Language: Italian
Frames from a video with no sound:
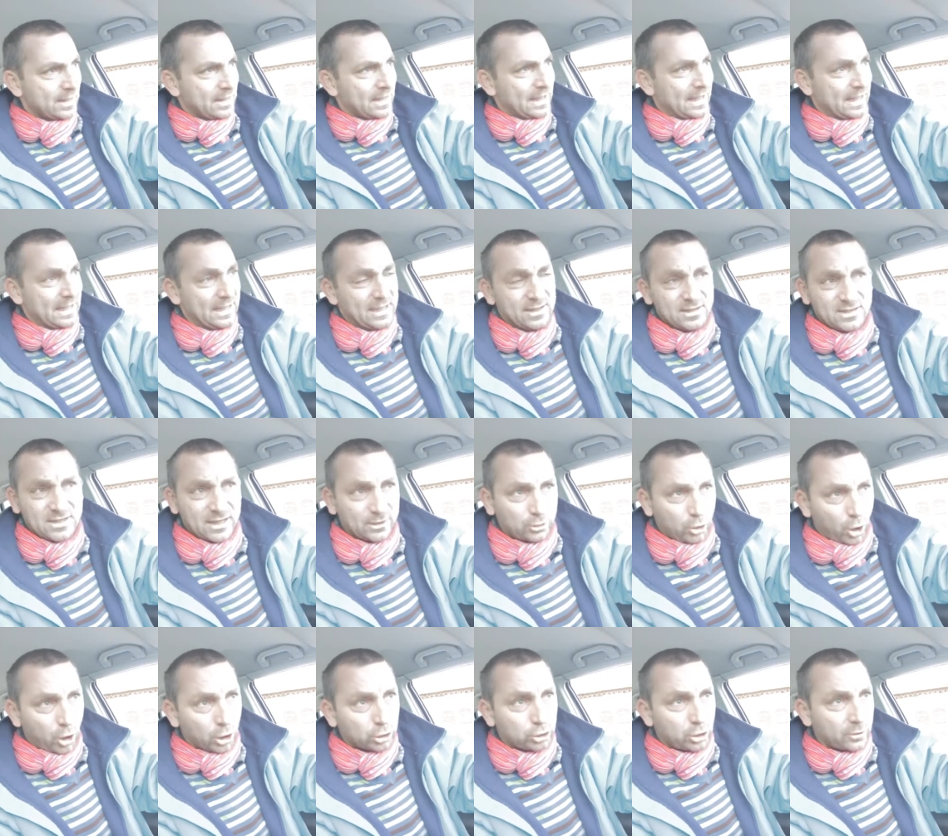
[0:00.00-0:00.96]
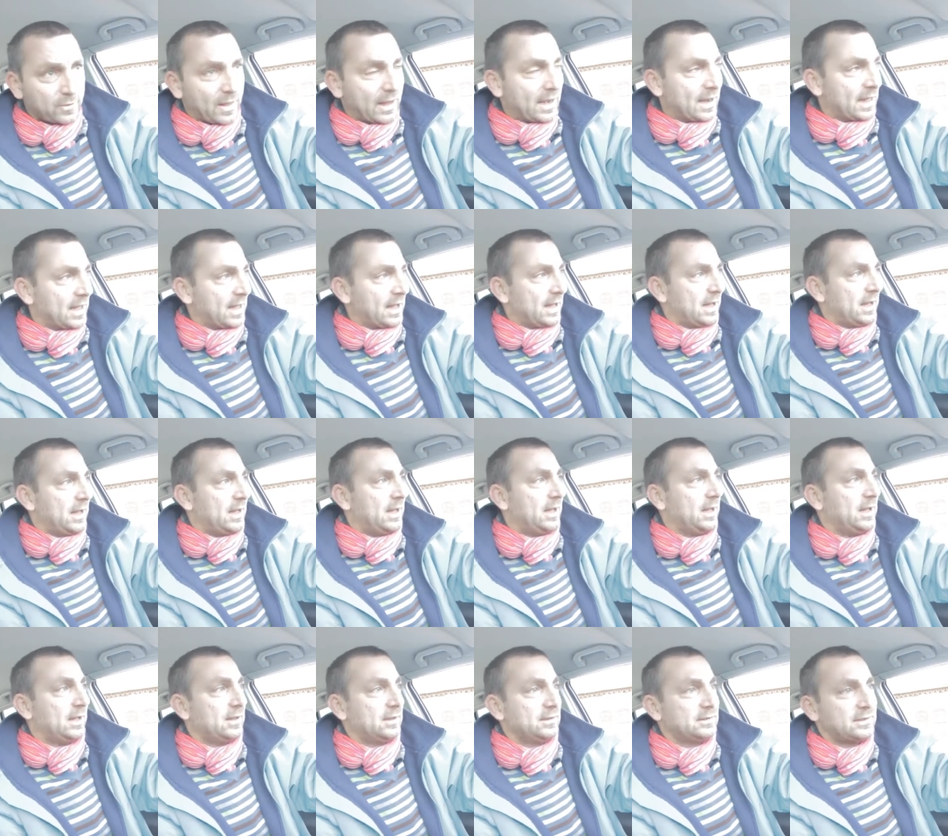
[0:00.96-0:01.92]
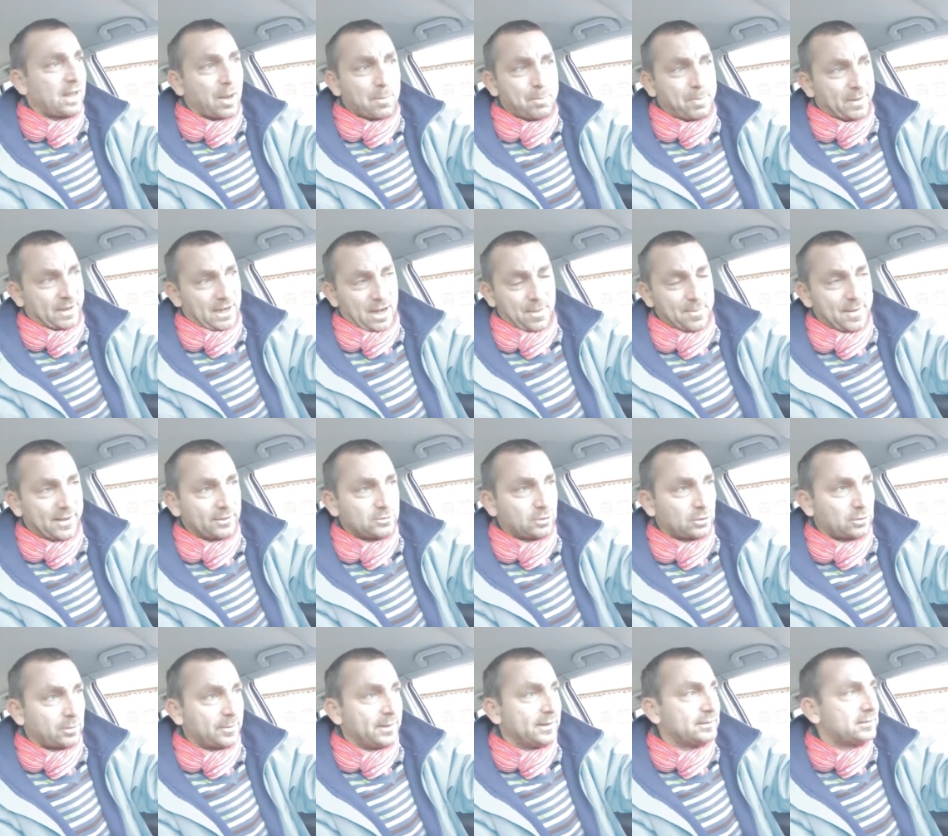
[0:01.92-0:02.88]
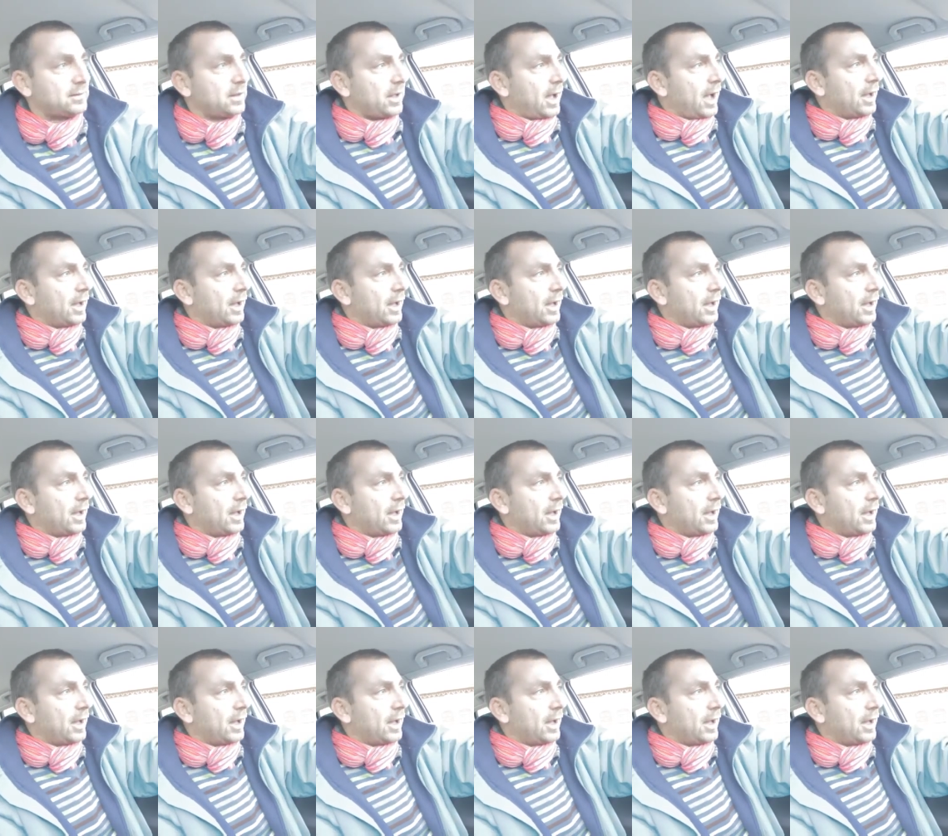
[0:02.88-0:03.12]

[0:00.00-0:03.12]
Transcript: e si è tolto dalla, dal Parlamento. Ovviamente.